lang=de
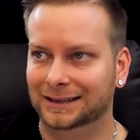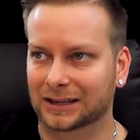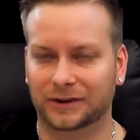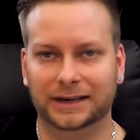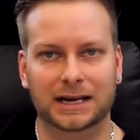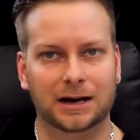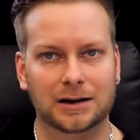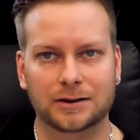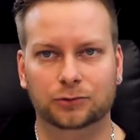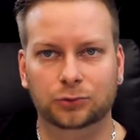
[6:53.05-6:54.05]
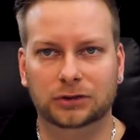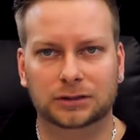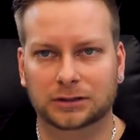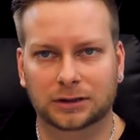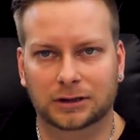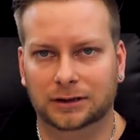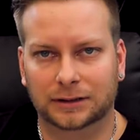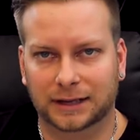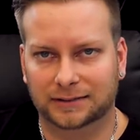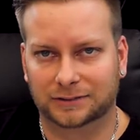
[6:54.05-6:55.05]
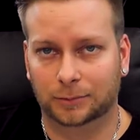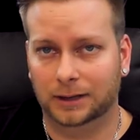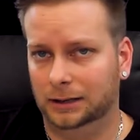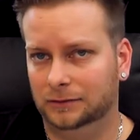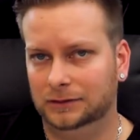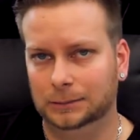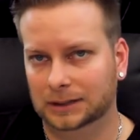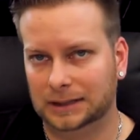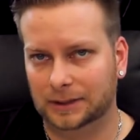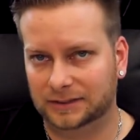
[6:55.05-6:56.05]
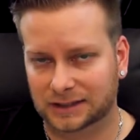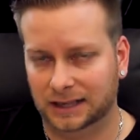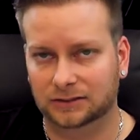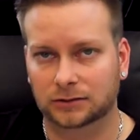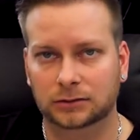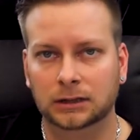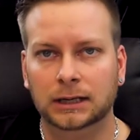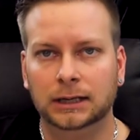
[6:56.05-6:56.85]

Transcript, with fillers: Das waren eher natürlich äh, ganz normale, die man damals kannte.